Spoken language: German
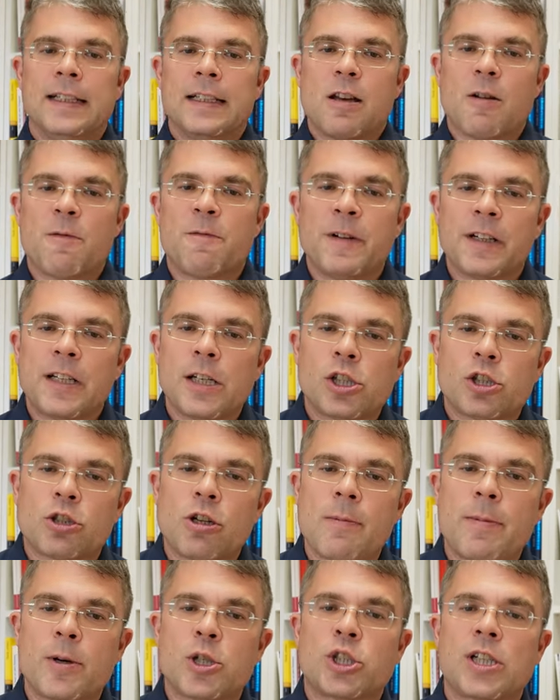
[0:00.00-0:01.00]
Der vierte
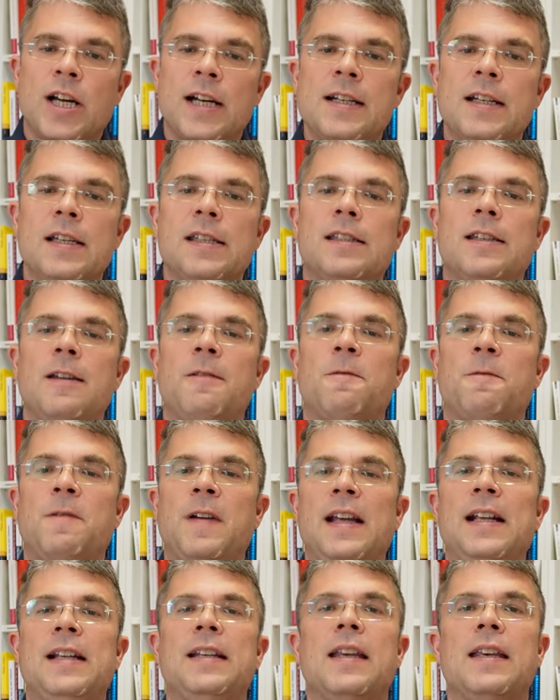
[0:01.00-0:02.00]
Stolperstein ist die
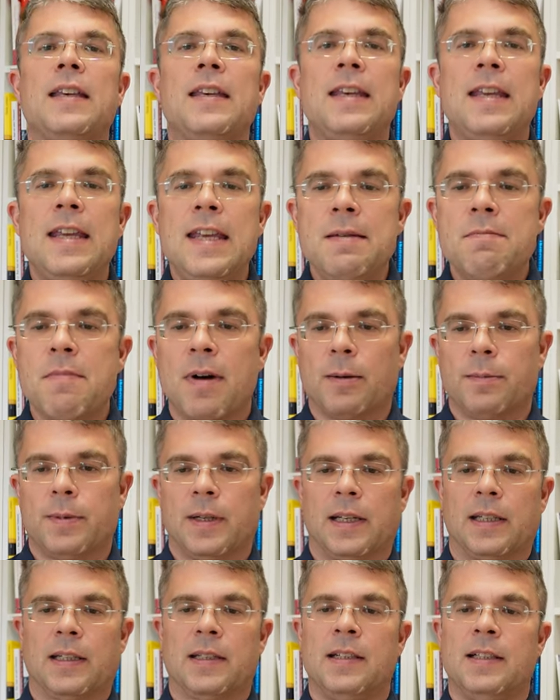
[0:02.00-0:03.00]
fehlende
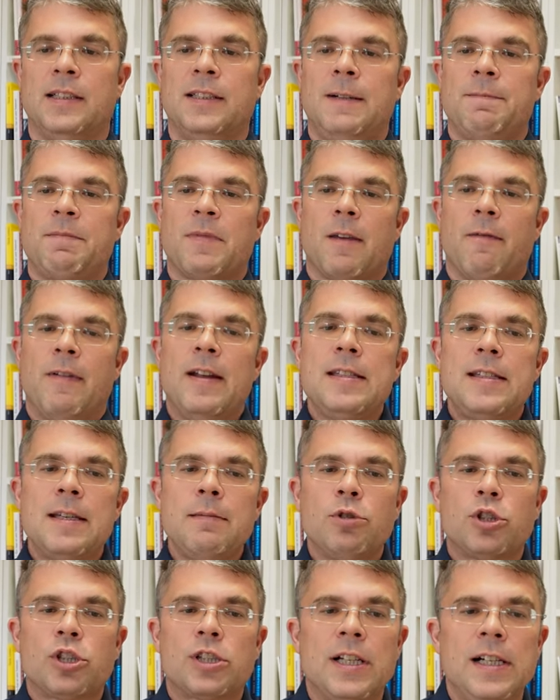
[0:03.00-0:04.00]
Teamarbeit. Wenn Sie
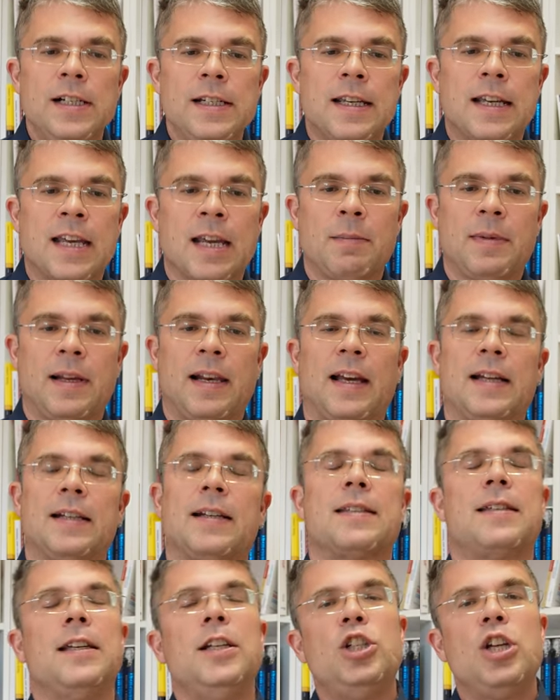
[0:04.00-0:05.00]
im stillen Kämmerlein
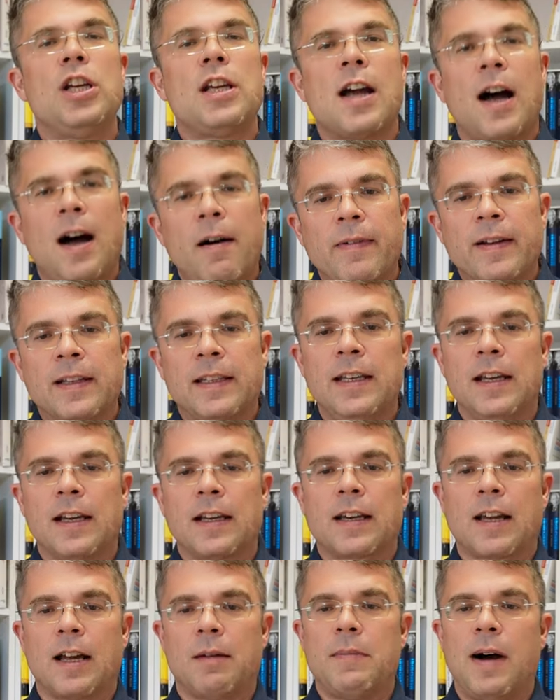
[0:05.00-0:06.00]
das
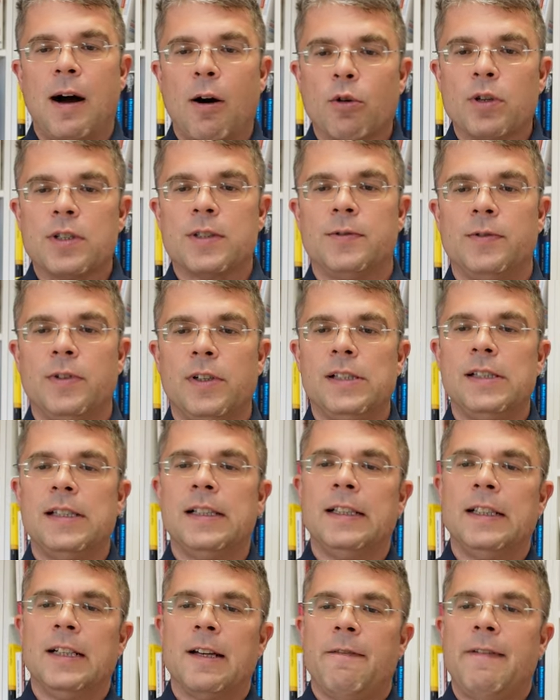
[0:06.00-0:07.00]
Ishikawa-Diagramm ausfüllen,
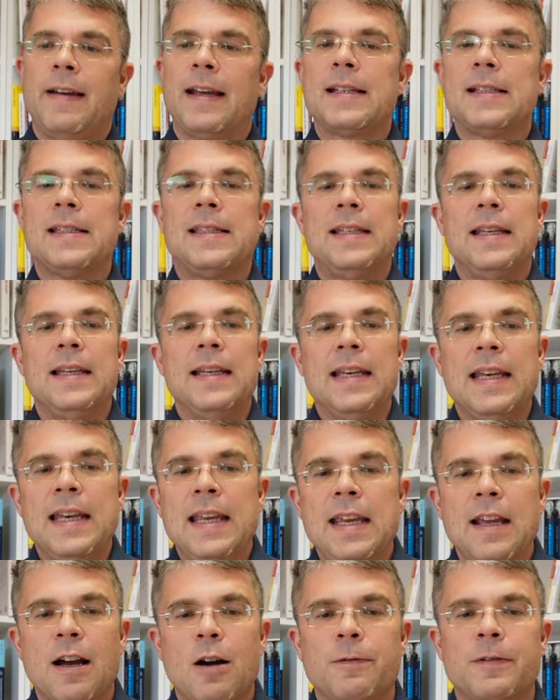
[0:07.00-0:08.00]
werden Sie
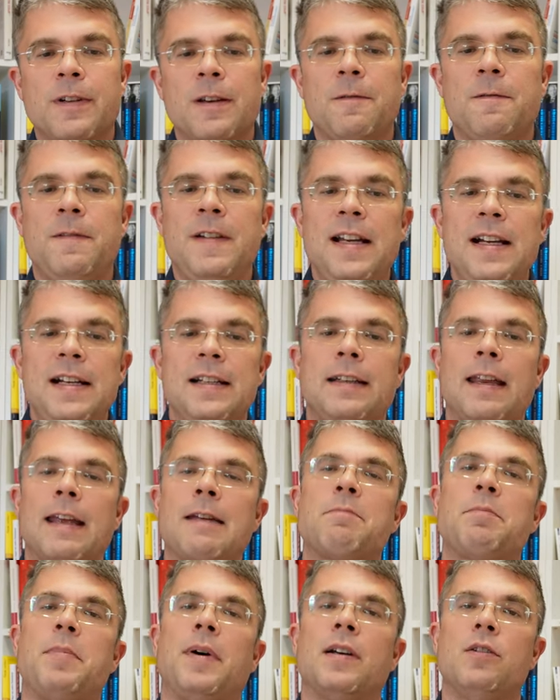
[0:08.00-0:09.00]
nie auf die vielen
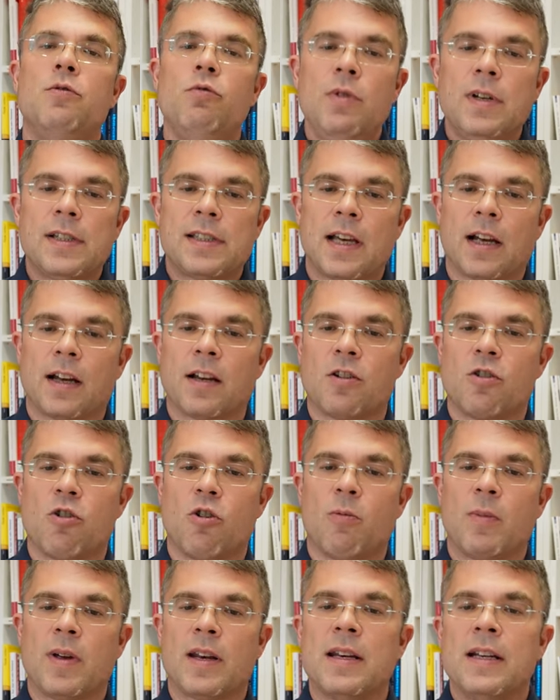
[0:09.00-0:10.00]
denkbaren Ursachen
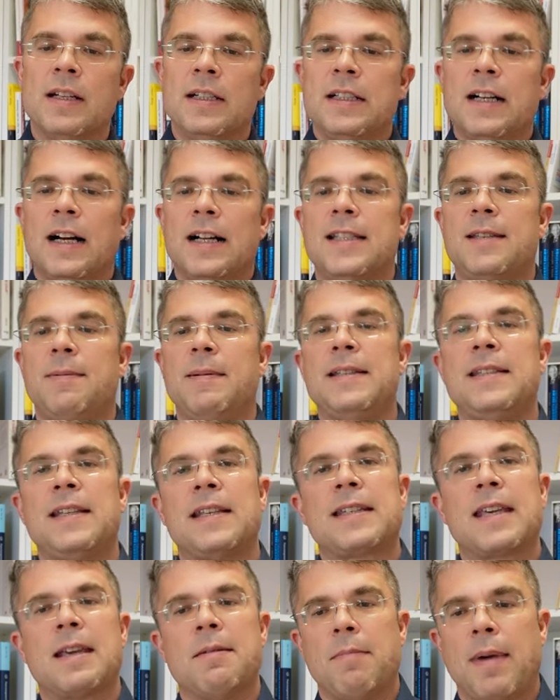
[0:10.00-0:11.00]
kommen, als wenn Sie
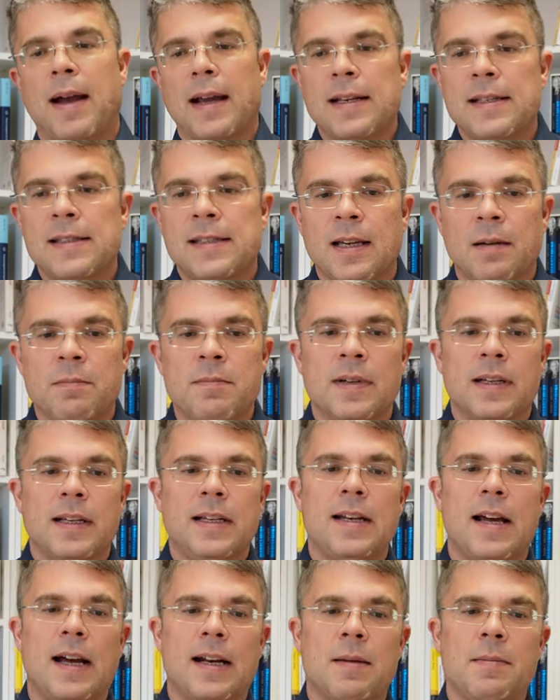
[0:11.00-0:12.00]
es gemeinsam
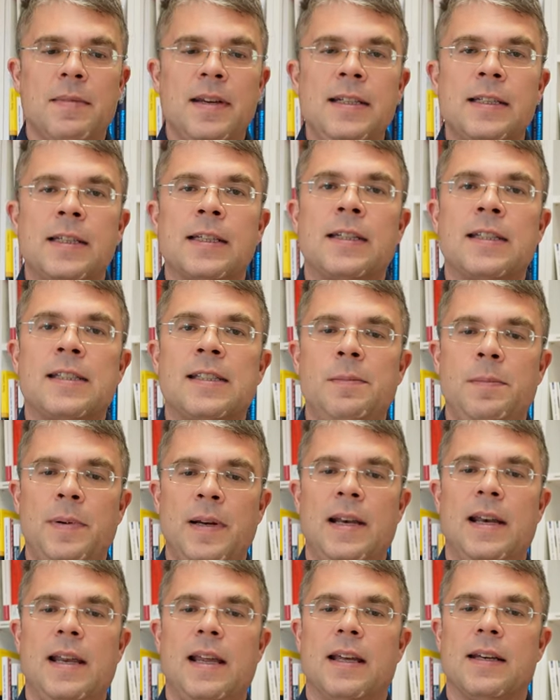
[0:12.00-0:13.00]
in einem
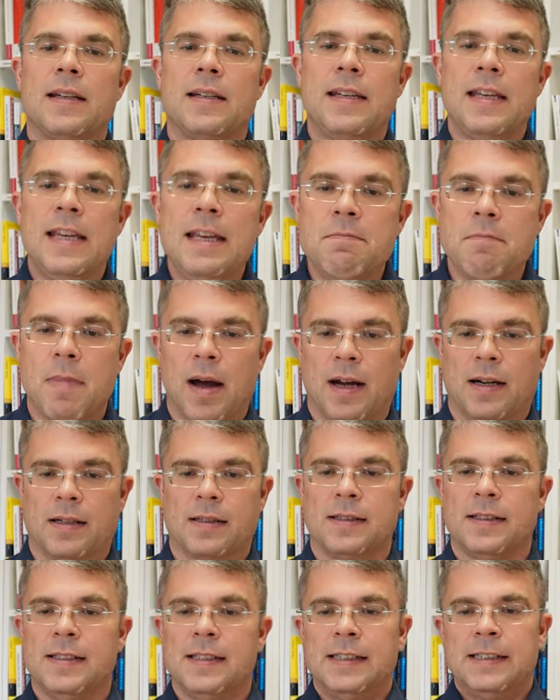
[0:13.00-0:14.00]
interdisziplinären Team machen.
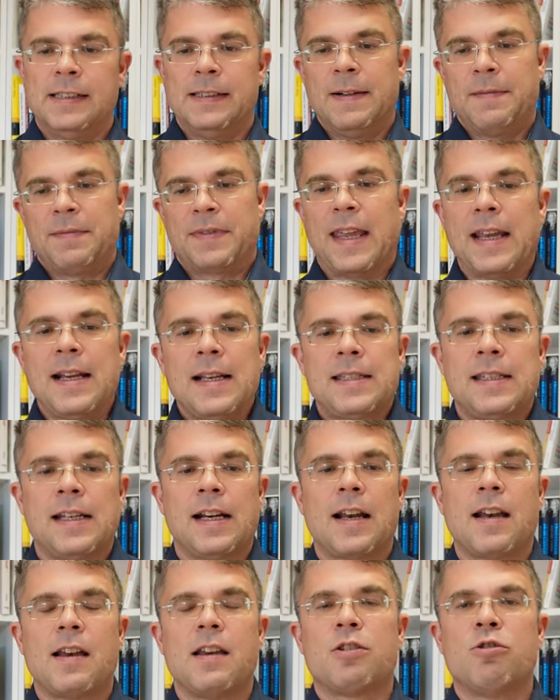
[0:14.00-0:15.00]
Denken Sie
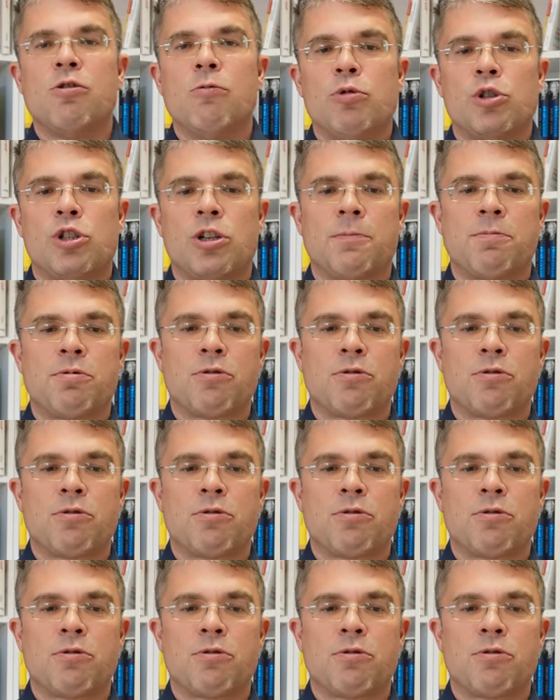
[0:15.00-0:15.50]
an eine typische